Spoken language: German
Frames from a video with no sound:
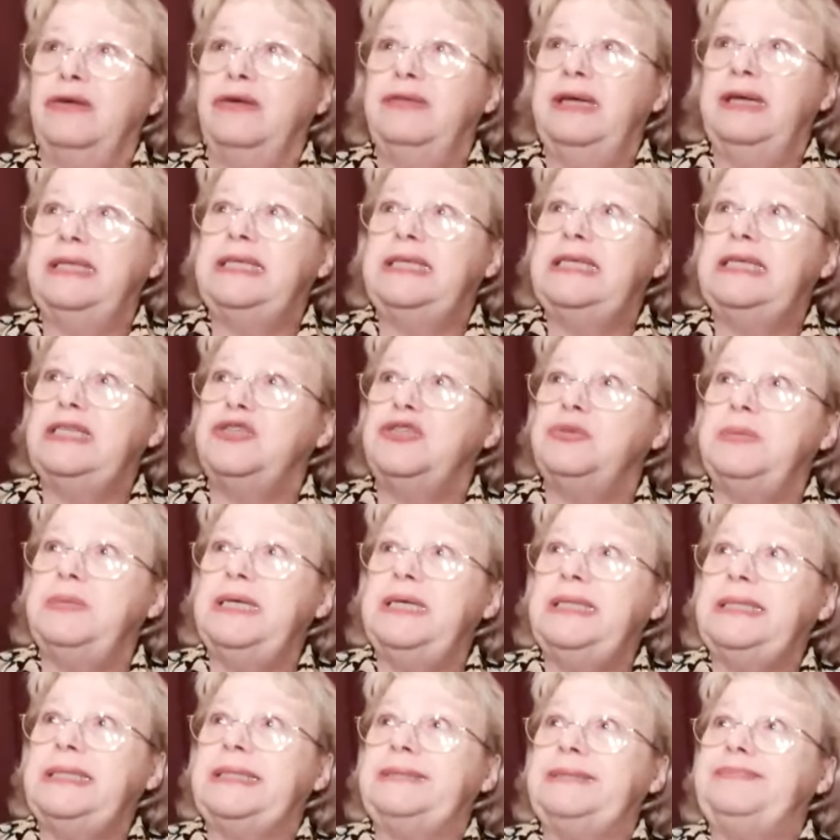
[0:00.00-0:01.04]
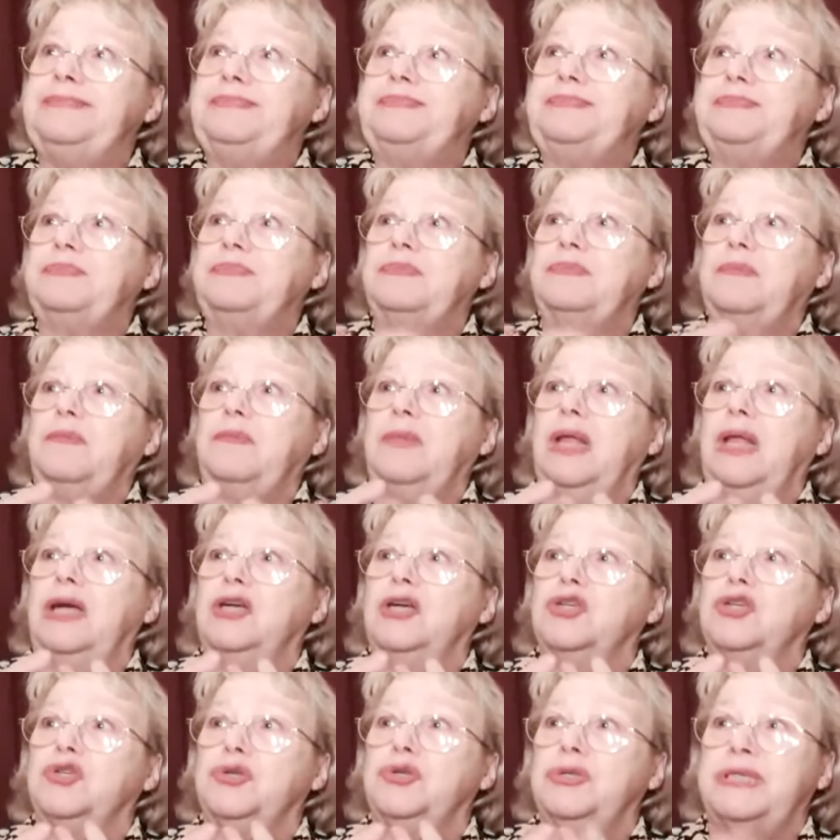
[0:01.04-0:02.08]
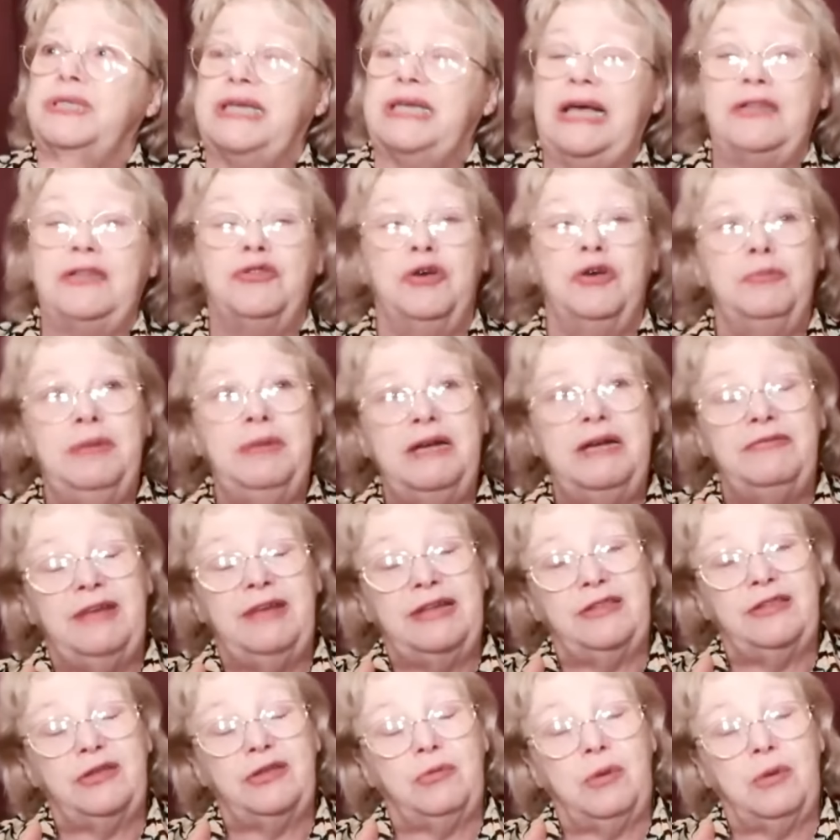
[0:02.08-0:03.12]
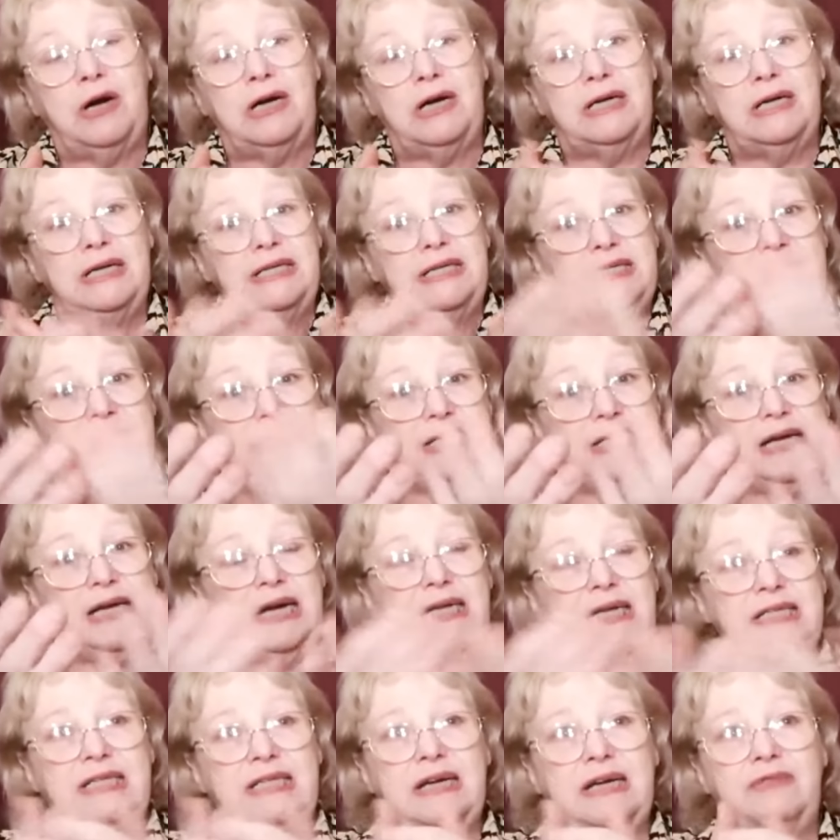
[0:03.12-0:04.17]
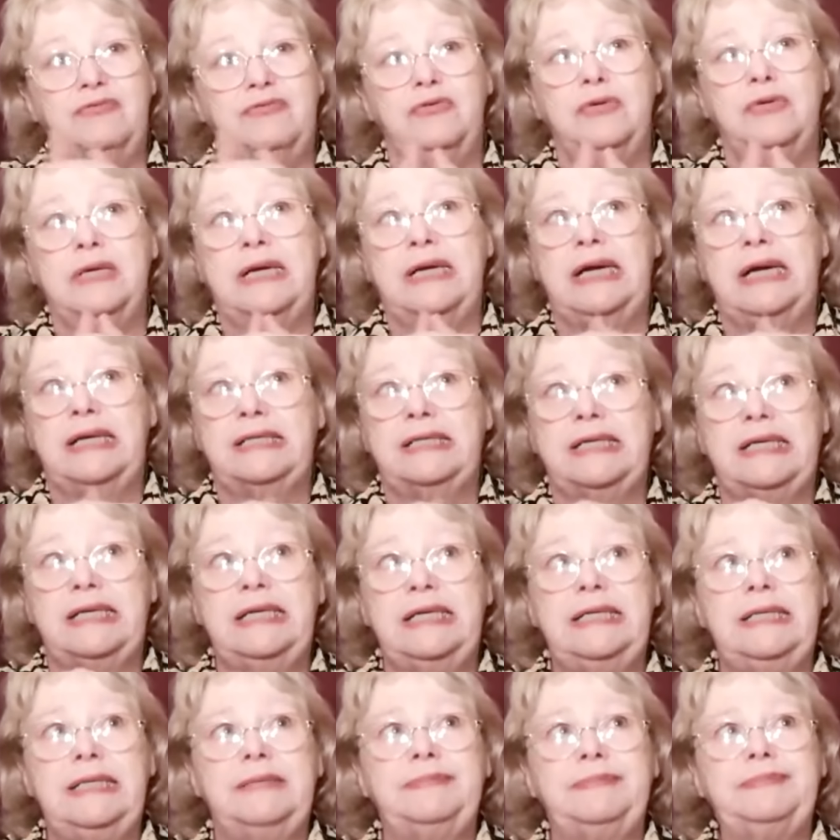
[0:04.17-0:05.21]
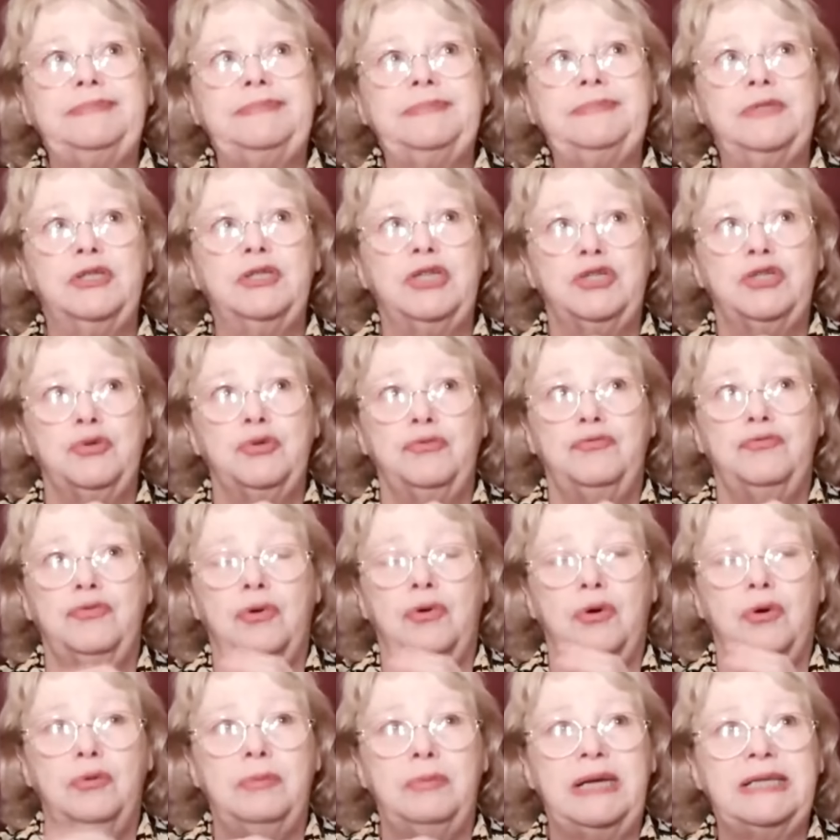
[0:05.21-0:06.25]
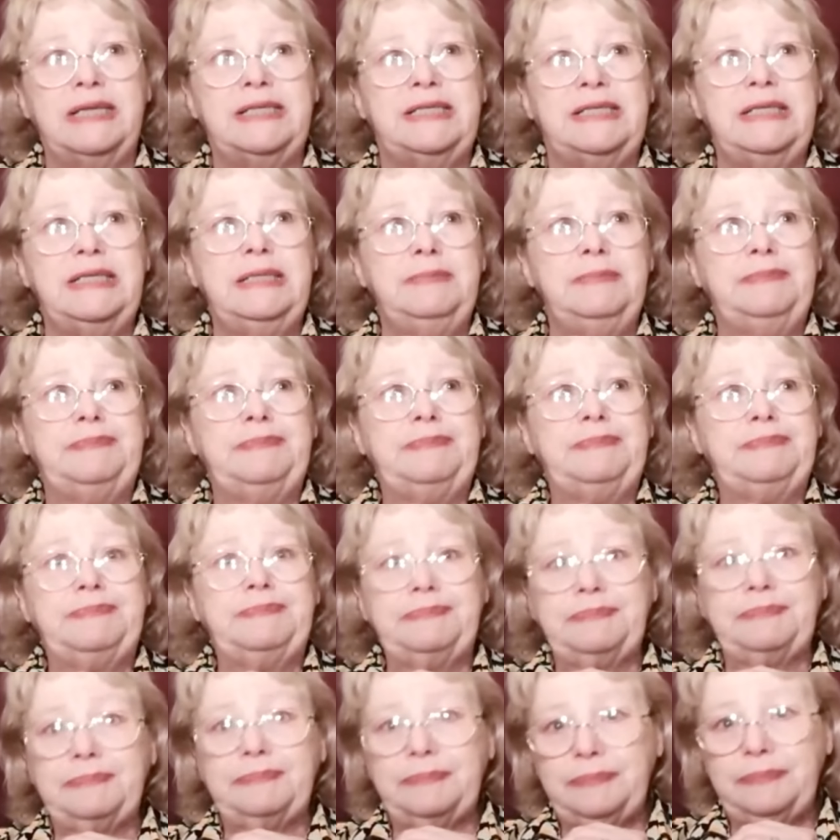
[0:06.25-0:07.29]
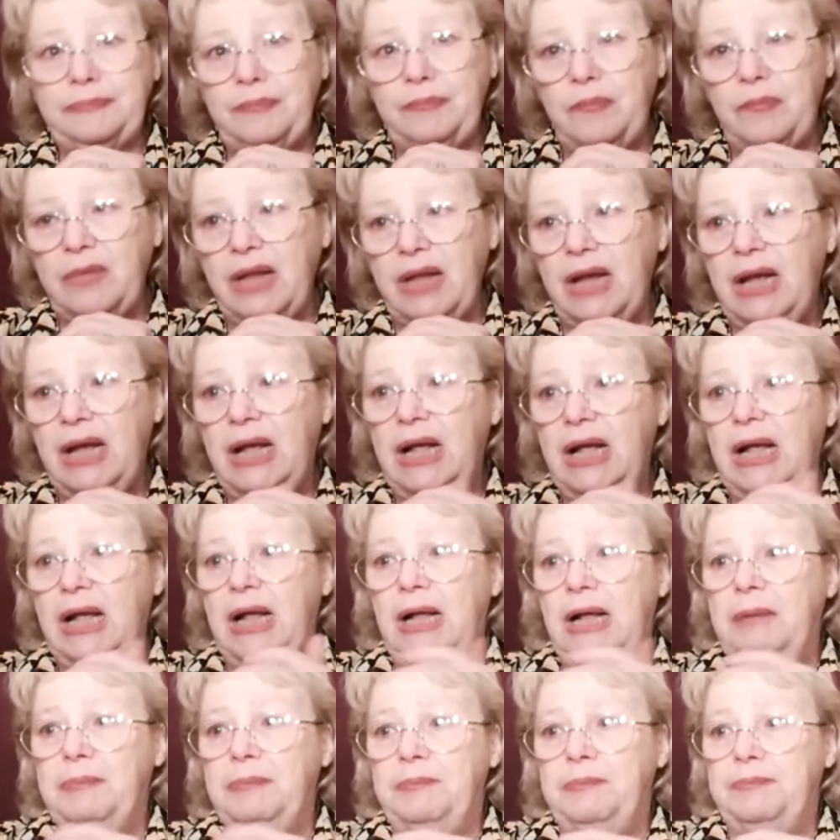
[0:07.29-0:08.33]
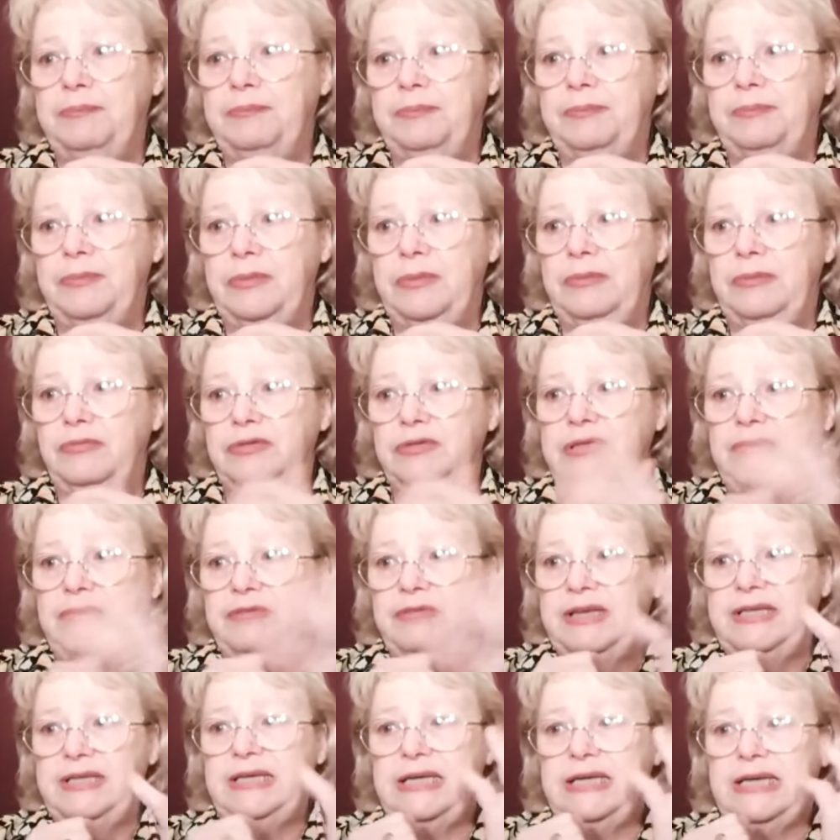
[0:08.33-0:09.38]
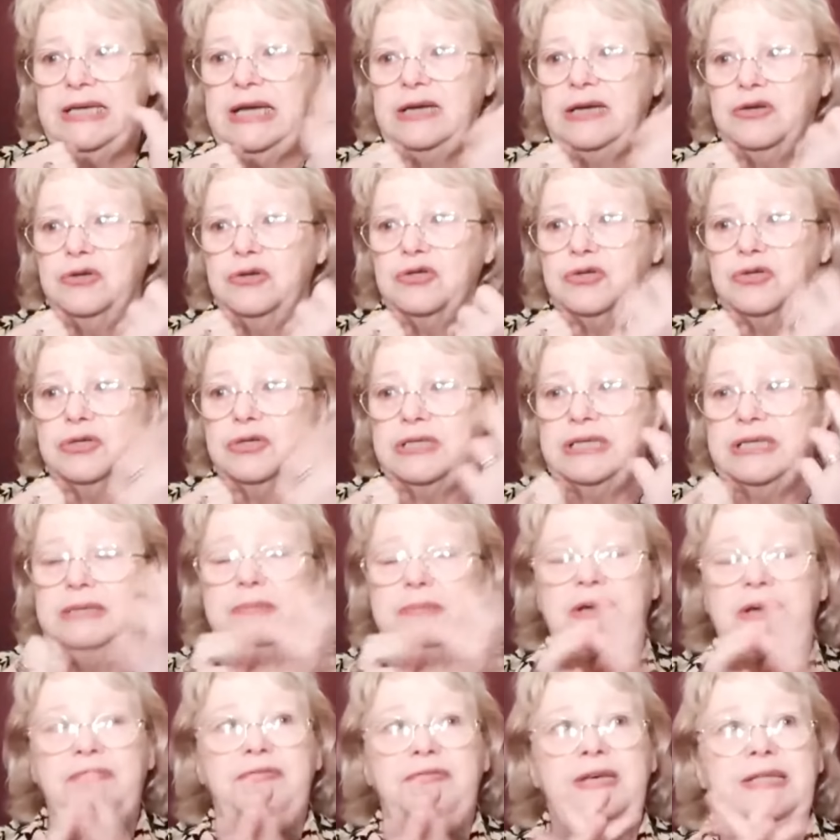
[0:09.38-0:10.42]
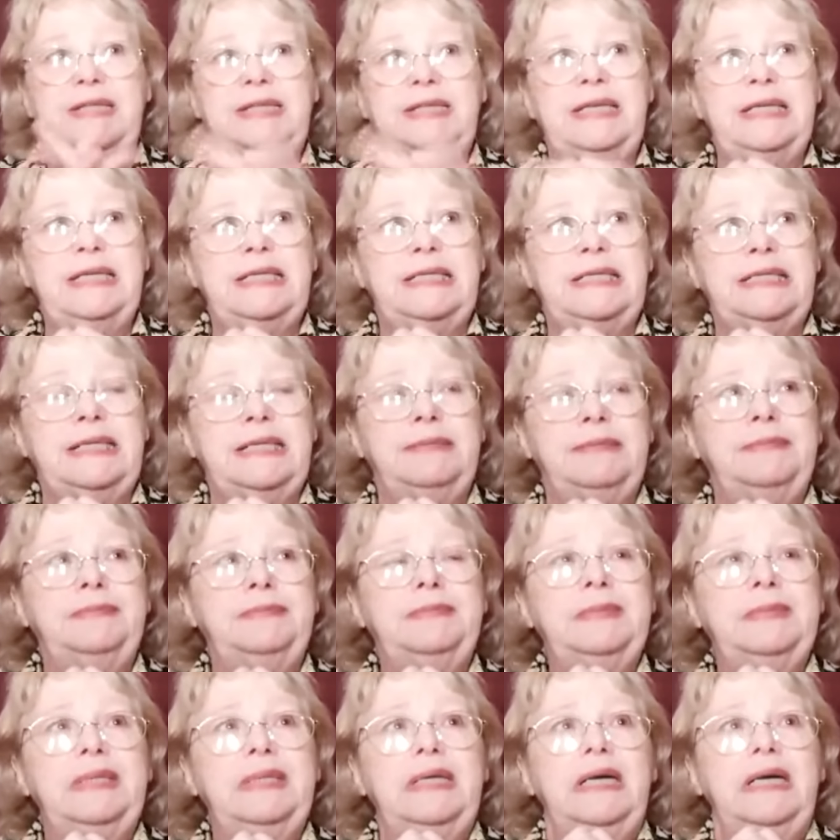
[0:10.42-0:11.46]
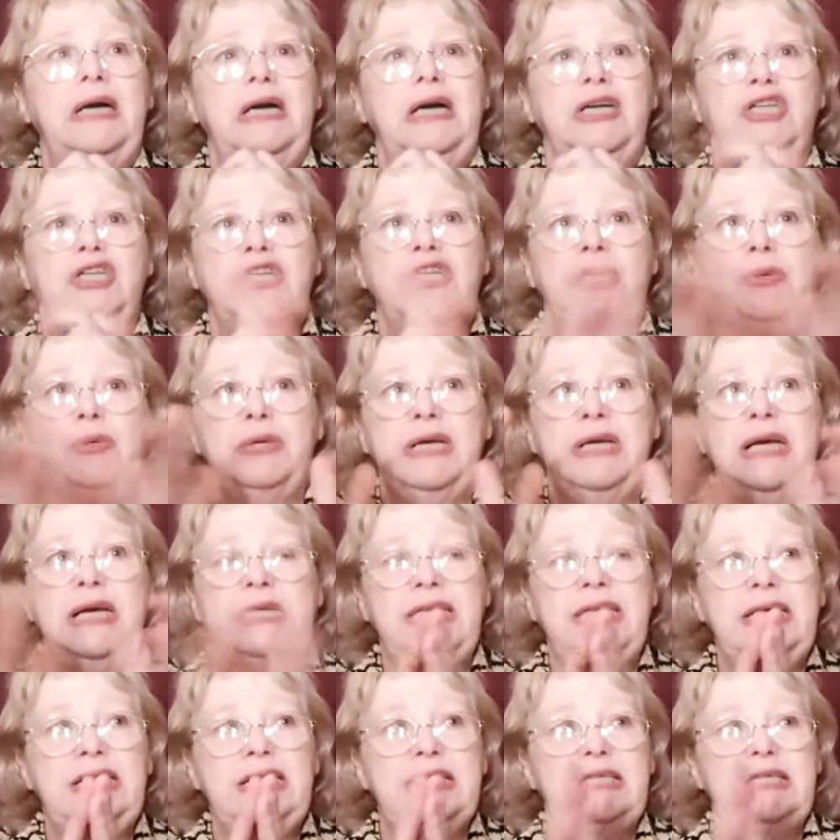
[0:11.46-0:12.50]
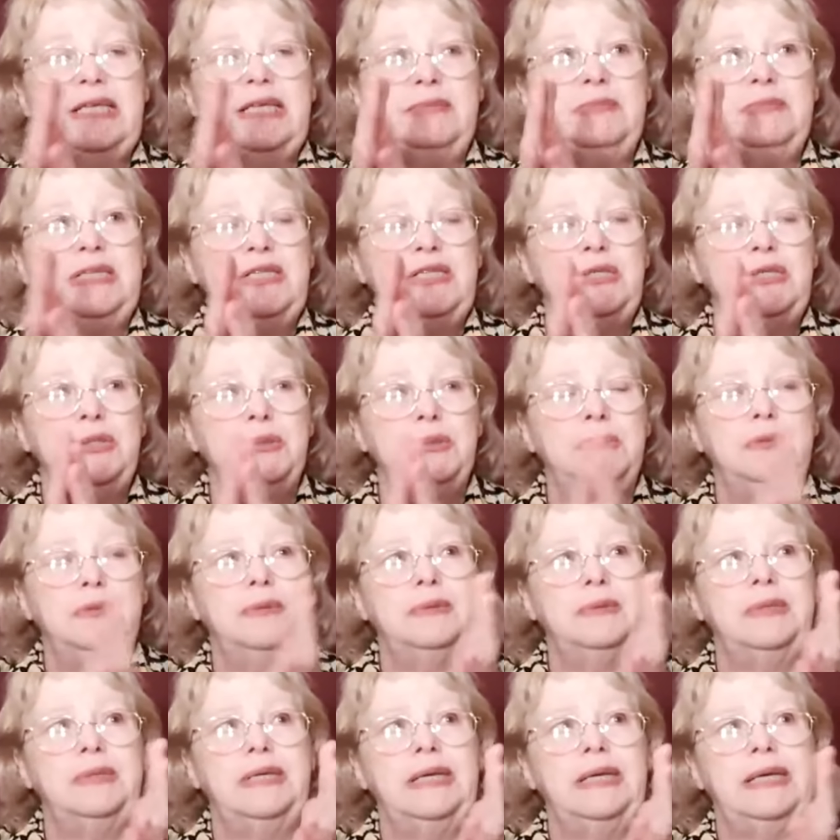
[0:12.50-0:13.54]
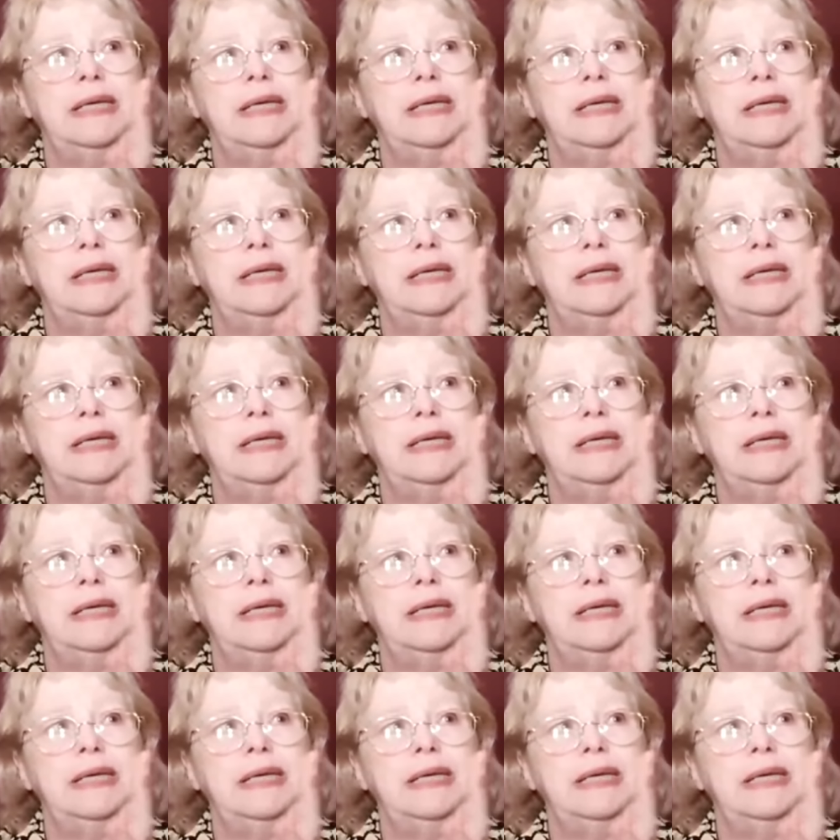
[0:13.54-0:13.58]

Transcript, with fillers: gemacht hat. Nämlich von 1998 bis 2023. Ich habe mir die Berichte angesehen von all den Menschen, die im Koma waren oder eine Nahtoderfahrung hatten.